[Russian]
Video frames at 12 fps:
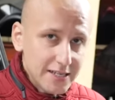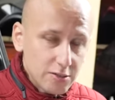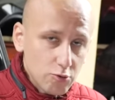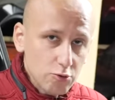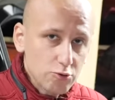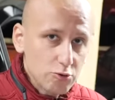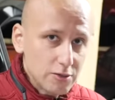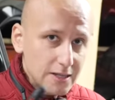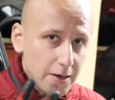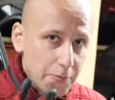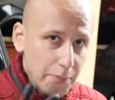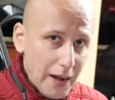
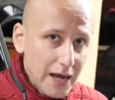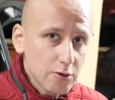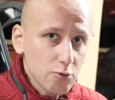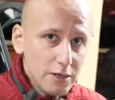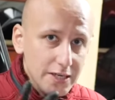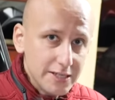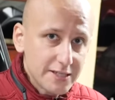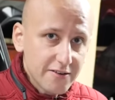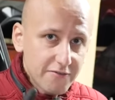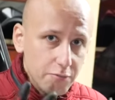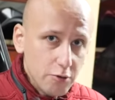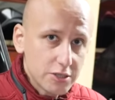расходует на пару
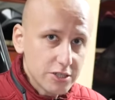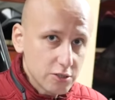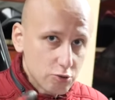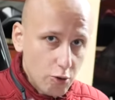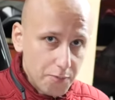литров больше